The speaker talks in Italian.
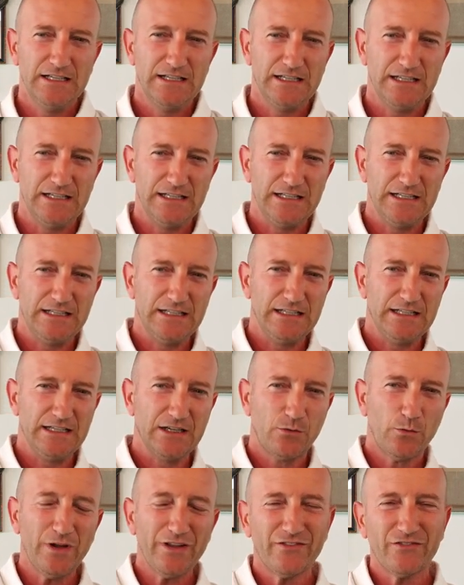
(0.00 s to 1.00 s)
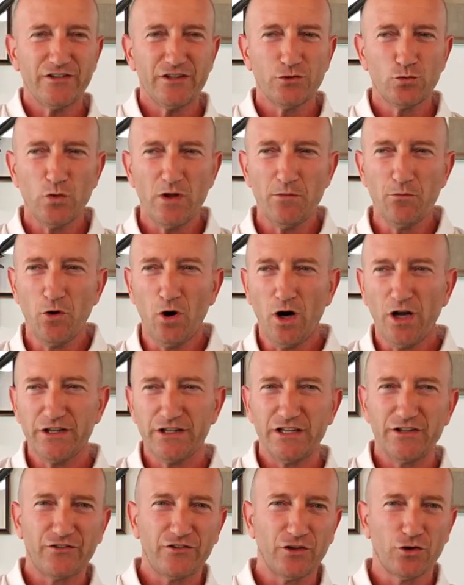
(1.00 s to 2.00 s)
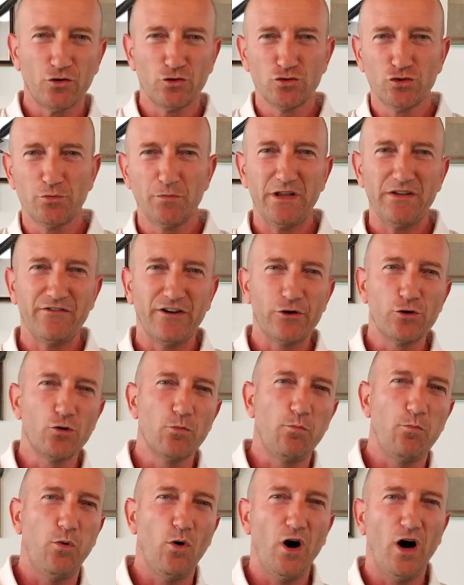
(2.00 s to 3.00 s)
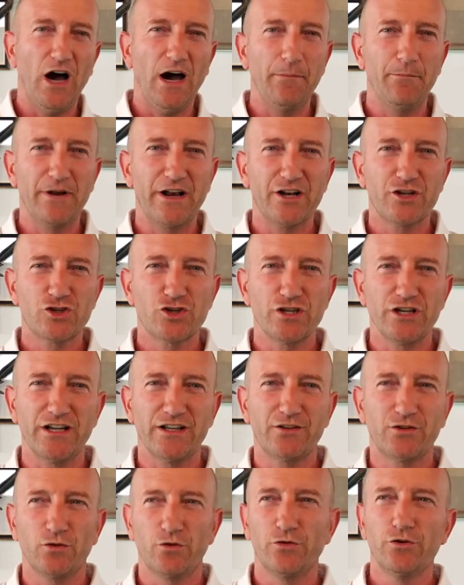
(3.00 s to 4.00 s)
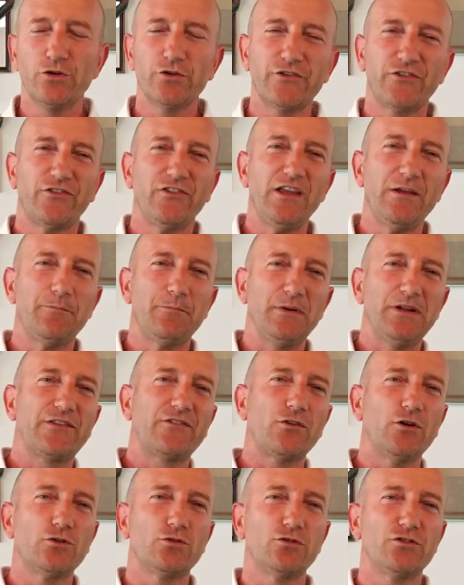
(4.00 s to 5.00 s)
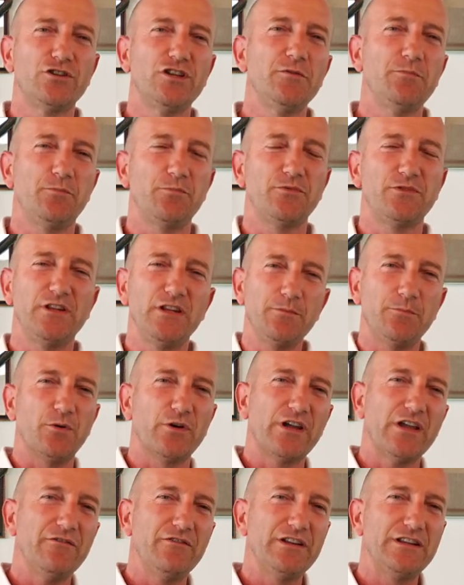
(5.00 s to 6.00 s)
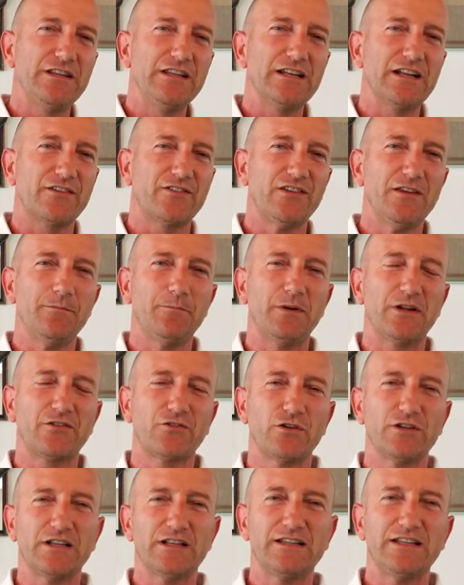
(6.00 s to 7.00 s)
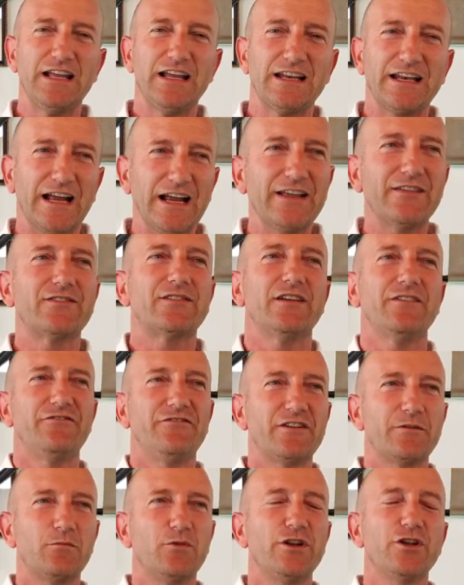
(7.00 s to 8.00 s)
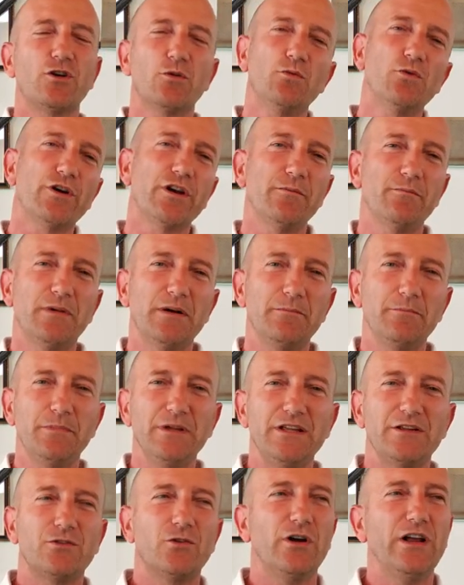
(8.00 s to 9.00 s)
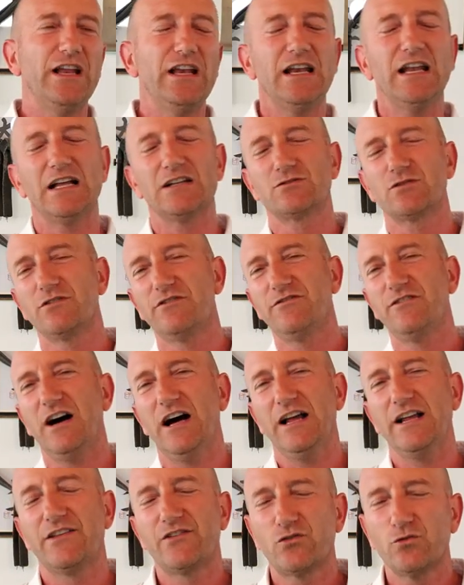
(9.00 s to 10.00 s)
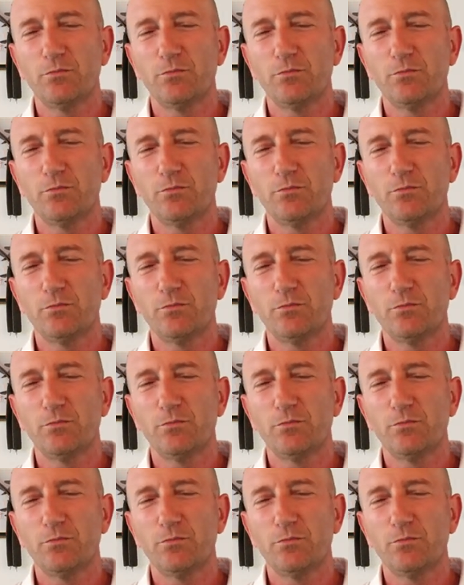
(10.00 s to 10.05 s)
eh, questi due modi secondo me vanno un po' a braccetto, non sempre il solito tip, tipo che vi tira sempre la solita tecnica e sta fermo lì come un rimbambito e l'altro fa il